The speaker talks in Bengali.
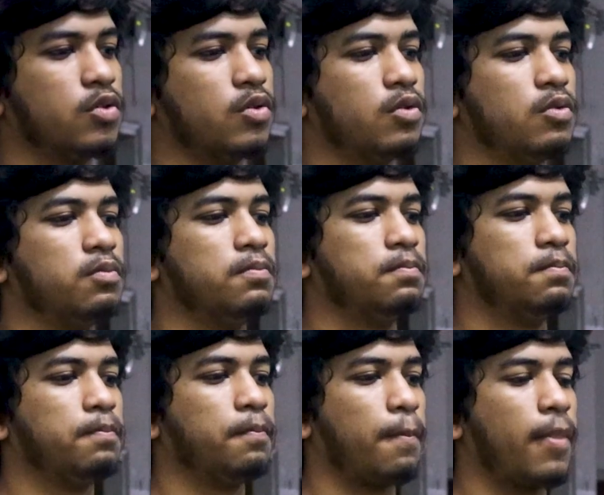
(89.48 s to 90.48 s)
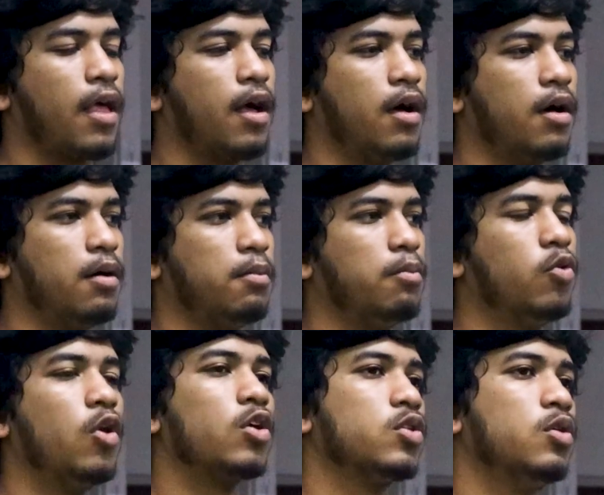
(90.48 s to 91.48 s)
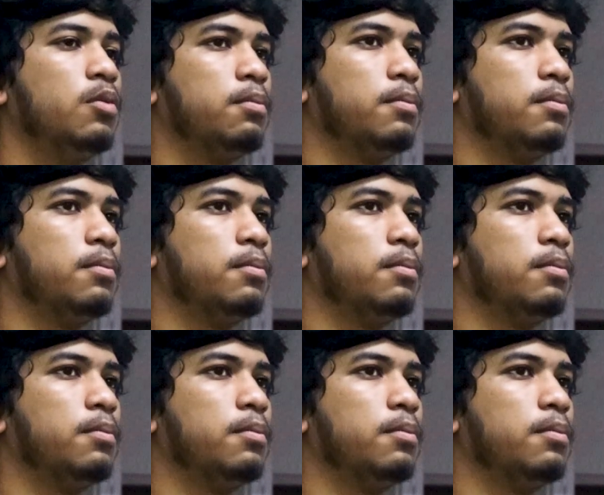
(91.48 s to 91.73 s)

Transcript: তো মূলত